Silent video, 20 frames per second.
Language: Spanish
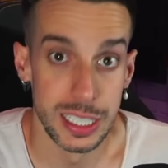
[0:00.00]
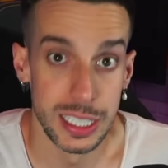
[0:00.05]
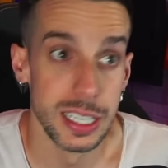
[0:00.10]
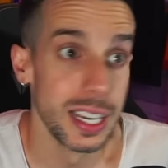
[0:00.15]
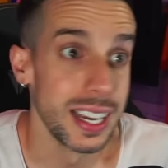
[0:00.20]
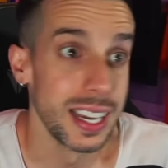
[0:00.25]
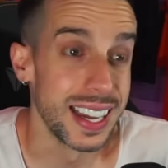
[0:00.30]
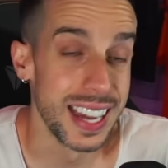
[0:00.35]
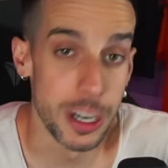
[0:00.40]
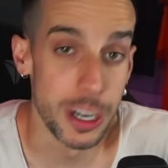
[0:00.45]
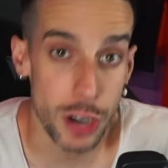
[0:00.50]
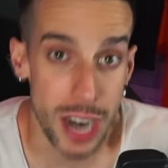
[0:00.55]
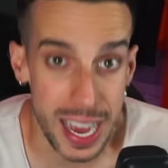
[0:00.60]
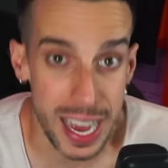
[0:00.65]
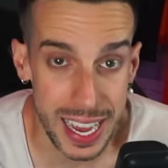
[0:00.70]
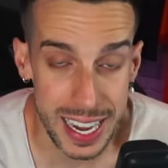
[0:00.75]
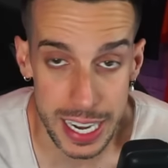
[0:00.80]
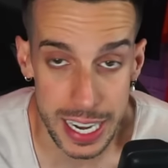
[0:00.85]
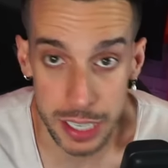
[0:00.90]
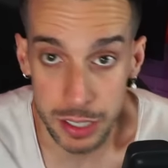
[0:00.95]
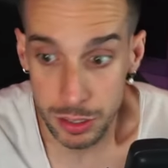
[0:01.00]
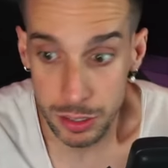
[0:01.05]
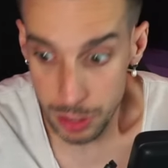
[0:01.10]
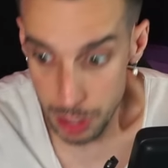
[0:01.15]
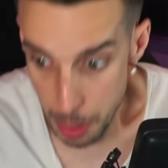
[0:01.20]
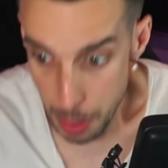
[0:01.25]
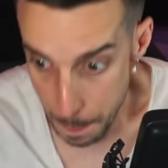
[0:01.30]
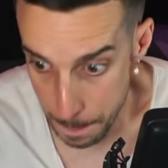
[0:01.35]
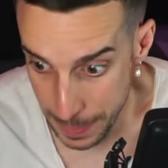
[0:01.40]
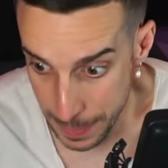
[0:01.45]
que no la ganen.
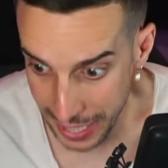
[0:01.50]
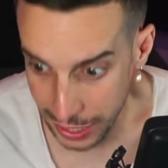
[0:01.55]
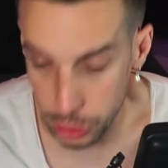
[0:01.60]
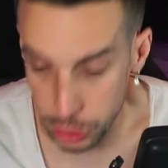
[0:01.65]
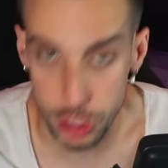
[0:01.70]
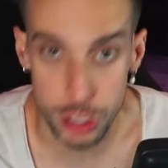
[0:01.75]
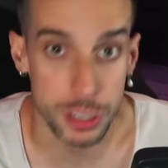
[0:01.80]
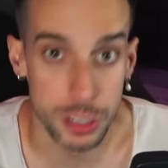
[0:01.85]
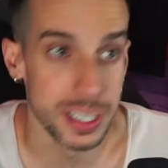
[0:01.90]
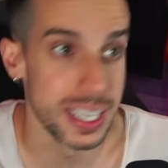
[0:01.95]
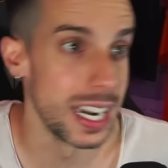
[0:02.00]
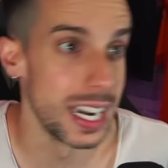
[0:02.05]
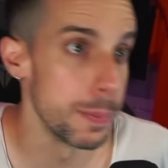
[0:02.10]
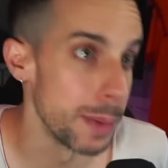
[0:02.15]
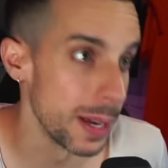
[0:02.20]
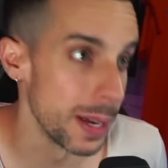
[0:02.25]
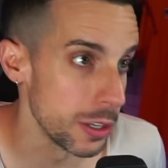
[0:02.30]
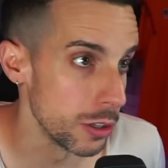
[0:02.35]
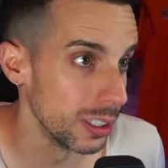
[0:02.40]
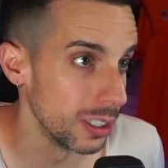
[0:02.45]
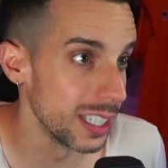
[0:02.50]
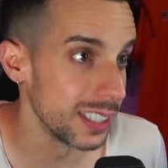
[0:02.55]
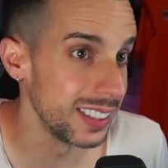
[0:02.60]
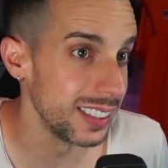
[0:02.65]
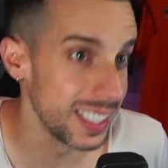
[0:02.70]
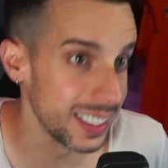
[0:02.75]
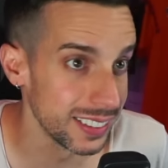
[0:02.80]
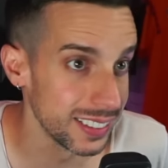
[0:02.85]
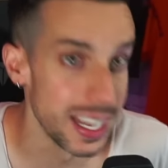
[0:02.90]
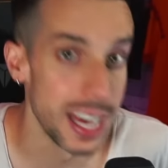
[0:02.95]
Mejor que el español
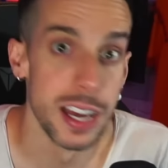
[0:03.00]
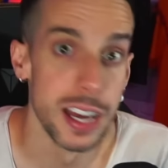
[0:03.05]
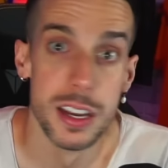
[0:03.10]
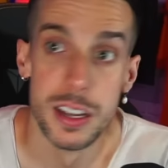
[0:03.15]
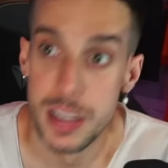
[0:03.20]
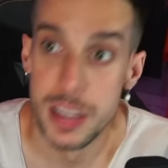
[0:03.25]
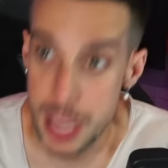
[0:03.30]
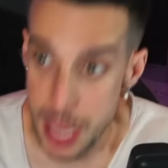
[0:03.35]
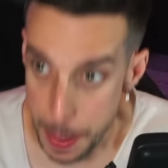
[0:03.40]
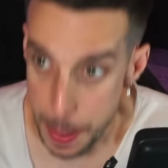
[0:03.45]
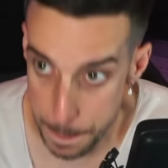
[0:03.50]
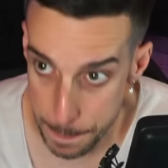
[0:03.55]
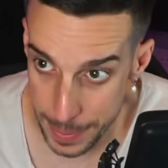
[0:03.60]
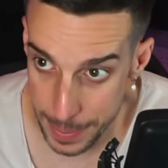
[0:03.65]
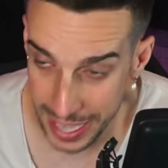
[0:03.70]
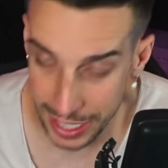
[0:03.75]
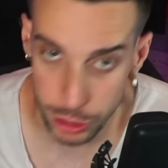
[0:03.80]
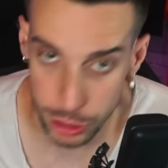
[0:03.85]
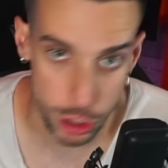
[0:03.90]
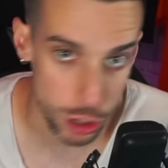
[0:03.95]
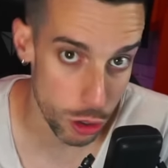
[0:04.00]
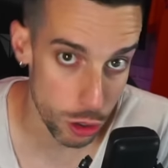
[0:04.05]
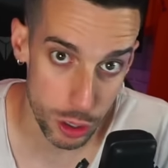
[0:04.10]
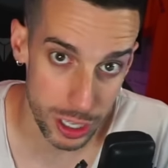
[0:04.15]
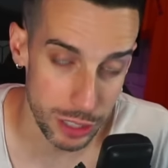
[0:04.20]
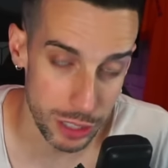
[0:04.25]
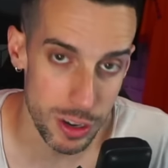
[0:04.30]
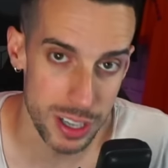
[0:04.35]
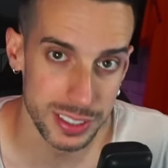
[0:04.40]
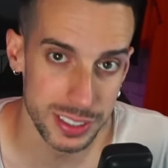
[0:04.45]
descienda. Mejor, o que
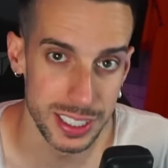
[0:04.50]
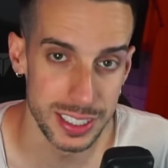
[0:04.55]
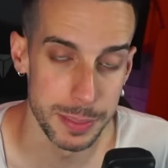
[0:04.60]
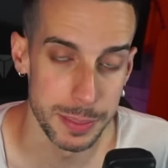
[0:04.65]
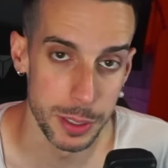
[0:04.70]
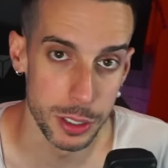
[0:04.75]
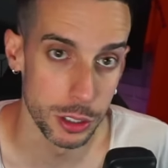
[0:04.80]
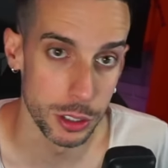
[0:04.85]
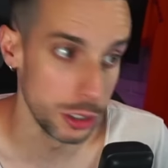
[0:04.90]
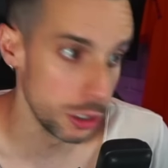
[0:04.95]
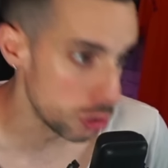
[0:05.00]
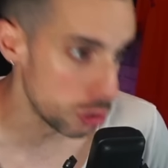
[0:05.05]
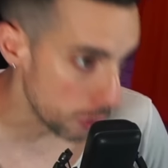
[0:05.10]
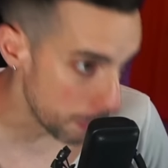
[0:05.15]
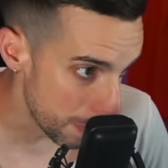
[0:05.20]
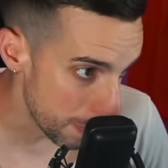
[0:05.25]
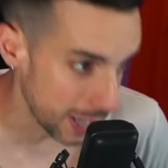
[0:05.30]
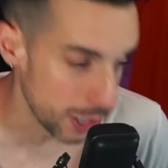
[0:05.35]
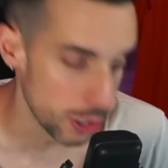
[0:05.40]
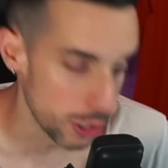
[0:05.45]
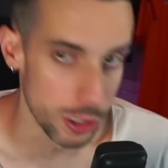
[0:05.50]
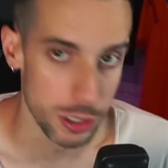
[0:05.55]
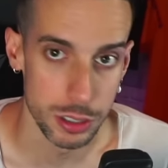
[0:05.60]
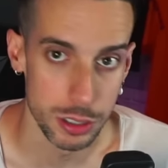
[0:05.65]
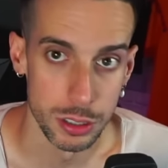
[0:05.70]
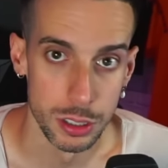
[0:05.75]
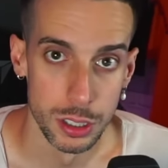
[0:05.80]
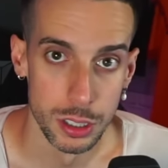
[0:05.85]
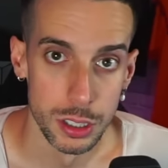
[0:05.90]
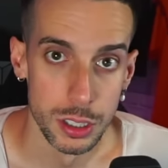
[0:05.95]
no ascienda, mejor dicho, mejor.
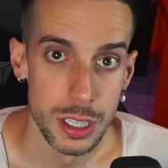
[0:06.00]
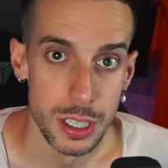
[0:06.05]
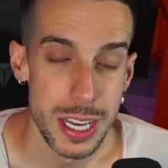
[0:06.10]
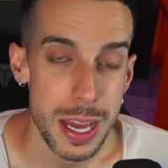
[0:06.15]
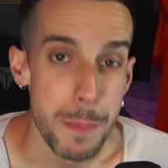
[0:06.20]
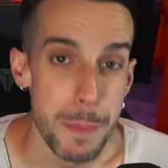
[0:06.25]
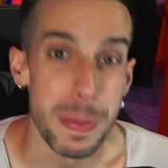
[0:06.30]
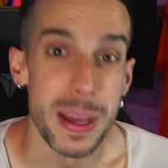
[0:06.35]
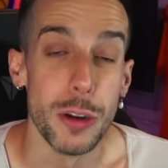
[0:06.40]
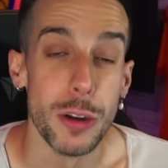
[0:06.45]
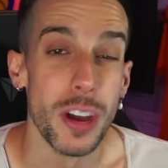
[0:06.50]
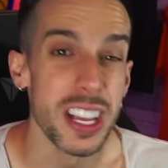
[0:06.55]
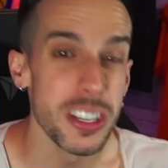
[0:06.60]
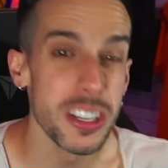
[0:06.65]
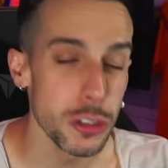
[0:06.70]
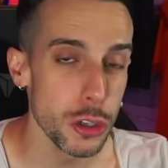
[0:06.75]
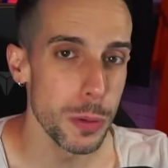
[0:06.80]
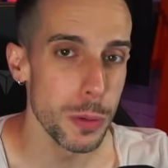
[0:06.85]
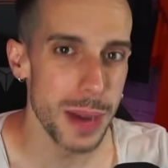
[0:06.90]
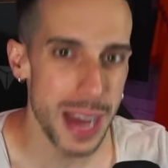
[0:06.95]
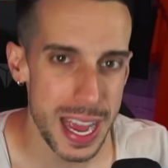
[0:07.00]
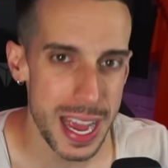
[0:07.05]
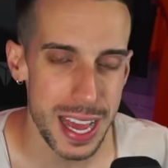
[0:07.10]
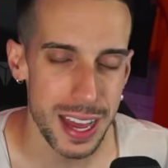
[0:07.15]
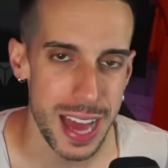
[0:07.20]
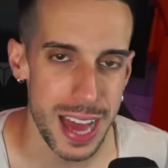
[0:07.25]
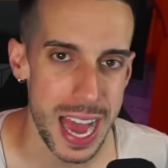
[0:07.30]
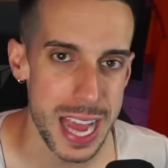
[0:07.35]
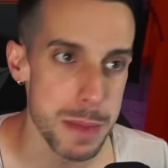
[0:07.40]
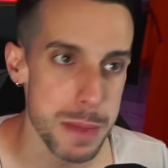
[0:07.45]
Pero eso va
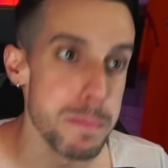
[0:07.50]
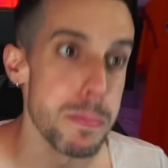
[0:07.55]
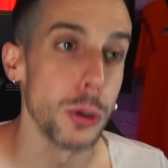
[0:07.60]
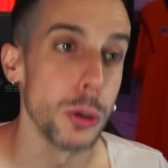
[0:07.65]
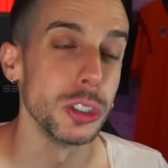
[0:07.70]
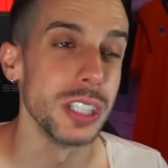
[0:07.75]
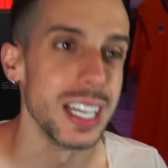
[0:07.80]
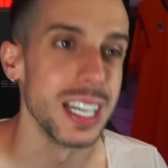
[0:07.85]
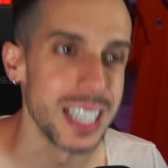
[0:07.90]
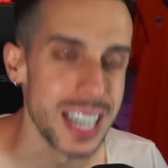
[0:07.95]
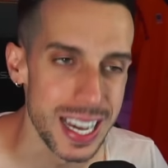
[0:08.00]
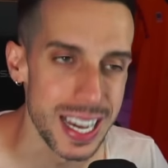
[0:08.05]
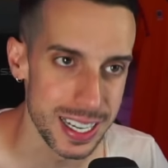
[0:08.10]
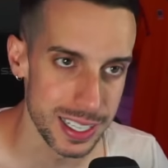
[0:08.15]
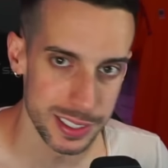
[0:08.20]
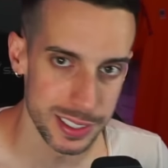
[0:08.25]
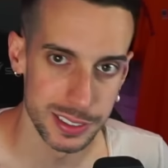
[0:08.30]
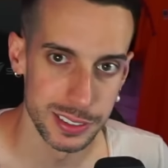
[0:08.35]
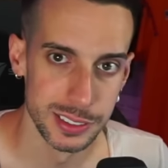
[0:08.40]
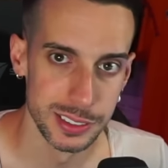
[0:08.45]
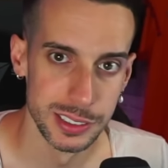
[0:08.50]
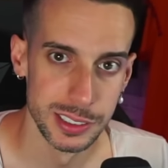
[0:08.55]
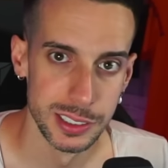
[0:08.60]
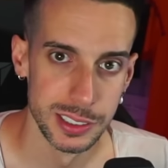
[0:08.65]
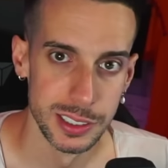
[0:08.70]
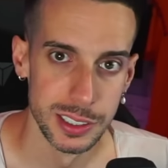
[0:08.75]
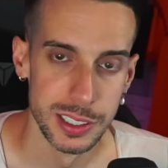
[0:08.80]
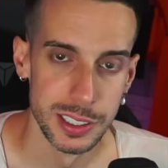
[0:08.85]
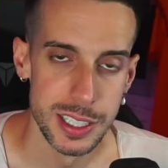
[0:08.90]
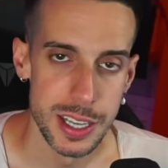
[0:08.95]
a hipotecar
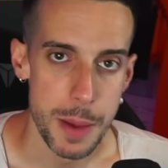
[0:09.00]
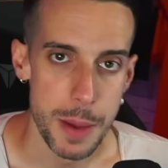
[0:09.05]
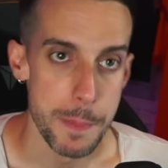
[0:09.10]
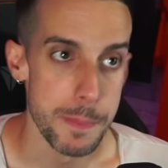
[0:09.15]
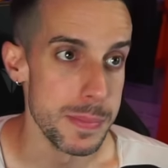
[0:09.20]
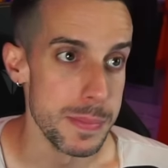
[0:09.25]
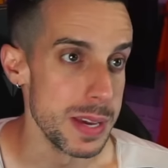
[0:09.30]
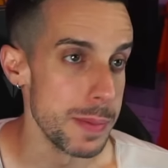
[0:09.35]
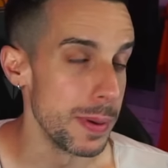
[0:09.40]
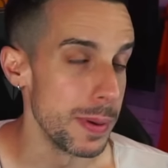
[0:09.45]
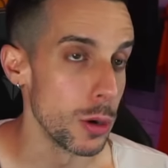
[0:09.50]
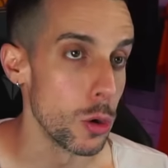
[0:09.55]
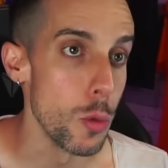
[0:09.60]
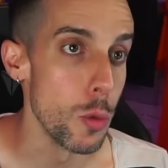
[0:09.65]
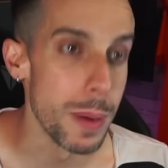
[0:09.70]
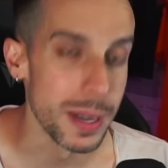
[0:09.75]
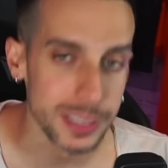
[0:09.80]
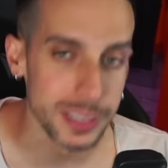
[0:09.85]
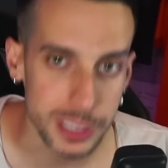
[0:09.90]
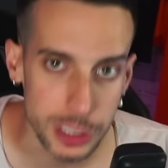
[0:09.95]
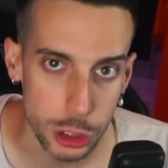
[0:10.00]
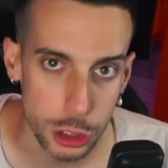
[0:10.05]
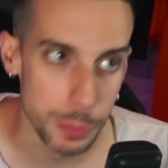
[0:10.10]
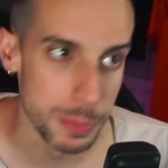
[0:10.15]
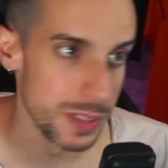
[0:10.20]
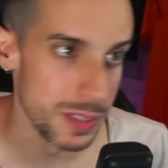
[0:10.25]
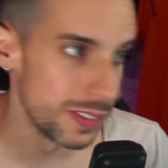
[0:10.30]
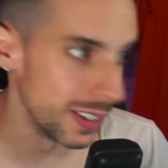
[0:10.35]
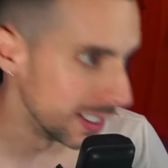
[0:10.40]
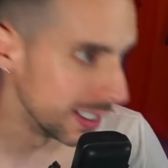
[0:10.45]
mi preocupación, mi
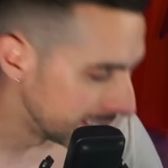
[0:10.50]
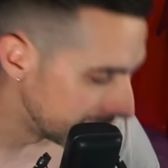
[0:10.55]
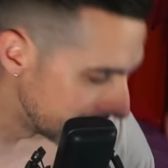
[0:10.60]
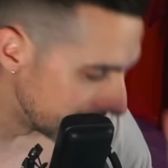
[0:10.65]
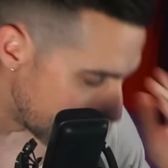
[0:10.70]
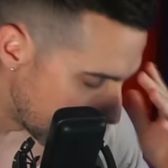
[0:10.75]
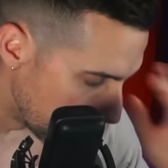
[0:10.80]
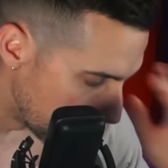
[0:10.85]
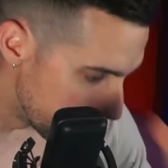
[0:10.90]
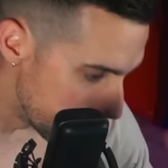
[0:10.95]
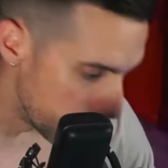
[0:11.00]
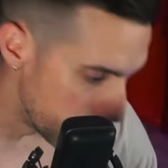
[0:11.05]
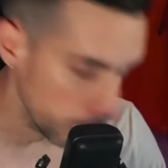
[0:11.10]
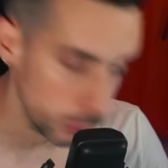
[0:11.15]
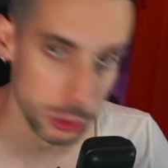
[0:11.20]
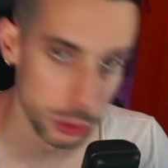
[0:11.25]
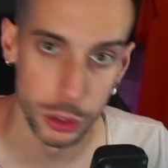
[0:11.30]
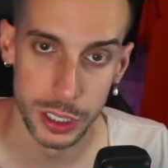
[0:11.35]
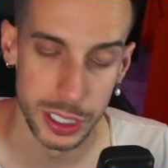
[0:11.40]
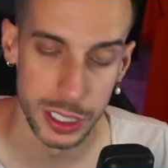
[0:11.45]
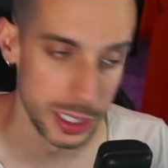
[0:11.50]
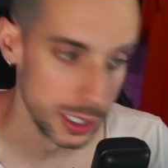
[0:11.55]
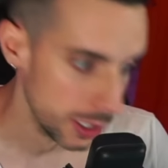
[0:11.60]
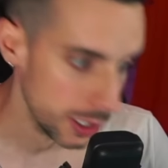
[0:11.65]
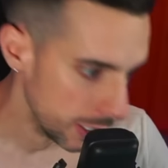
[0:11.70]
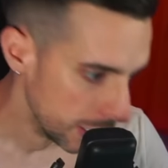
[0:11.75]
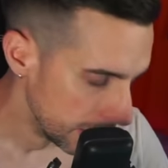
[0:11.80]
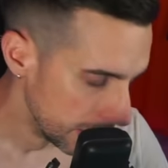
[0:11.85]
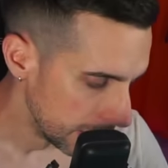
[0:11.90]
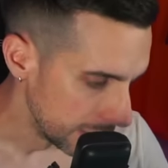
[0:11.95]
felicidad o mi punto de,
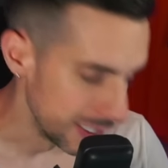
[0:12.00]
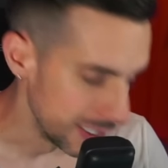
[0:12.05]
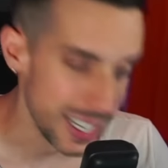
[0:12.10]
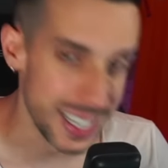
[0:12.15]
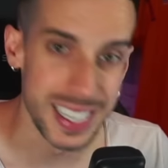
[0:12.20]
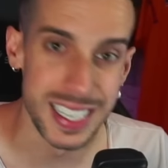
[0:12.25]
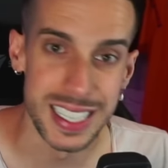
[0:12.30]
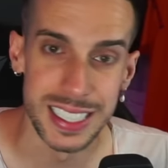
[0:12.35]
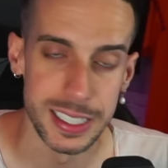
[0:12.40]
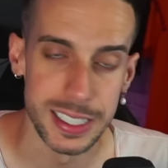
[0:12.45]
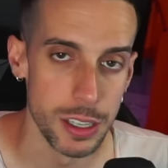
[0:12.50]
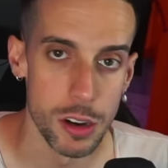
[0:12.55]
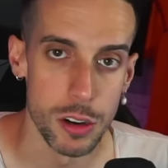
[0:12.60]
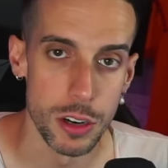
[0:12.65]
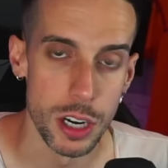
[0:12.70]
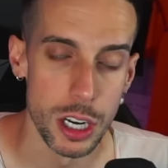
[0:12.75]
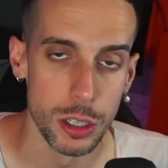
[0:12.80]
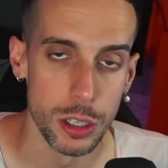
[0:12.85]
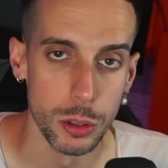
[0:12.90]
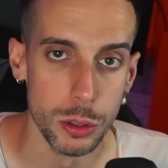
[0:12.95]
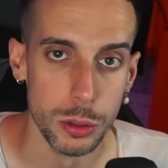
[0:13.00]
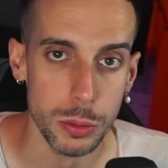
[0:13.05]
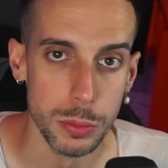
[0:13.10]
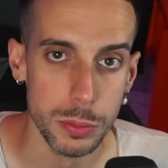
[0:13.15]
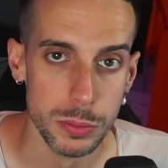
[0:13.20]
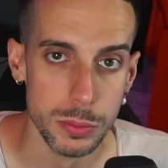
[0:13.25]
de crítico con el club.